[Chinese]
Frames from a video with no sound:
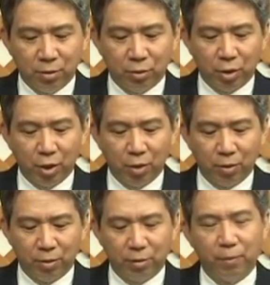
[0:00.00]
最
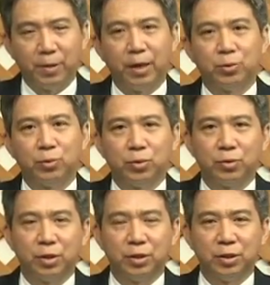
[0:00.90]
后，我们要注重
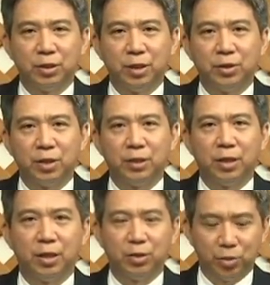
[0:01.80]
的是人生
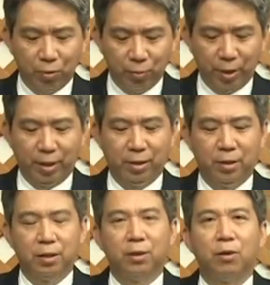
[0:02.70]
的收尾。
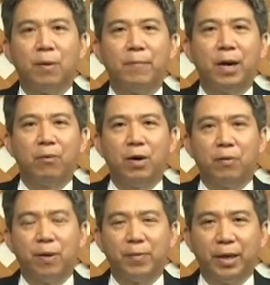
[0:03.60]
我们盼望我
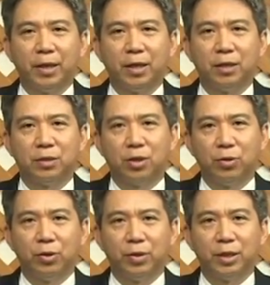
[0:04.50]
们每一个人都
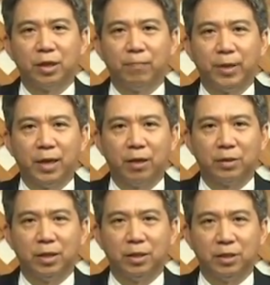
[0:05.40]
有一个美好
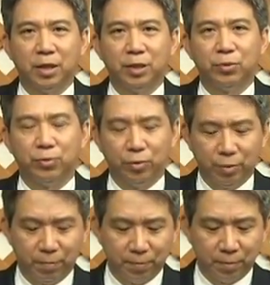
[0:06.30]
的结
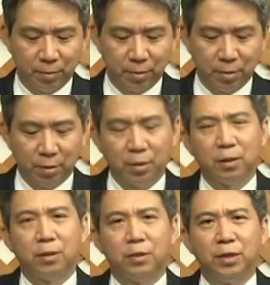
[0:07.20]
局。
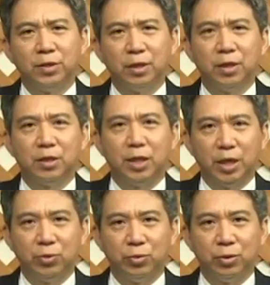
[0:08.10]
人生的结
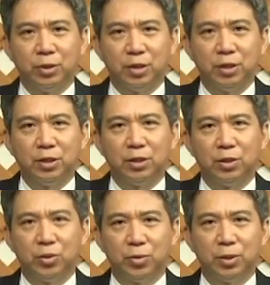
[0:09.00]
局其实
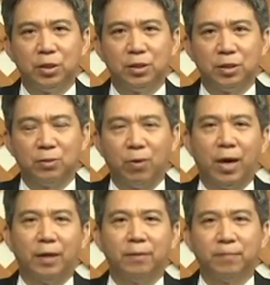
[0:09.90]
就是死
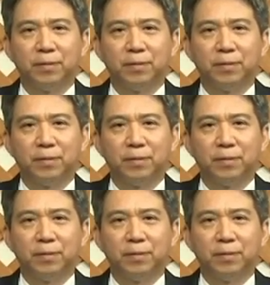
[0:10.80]
亡。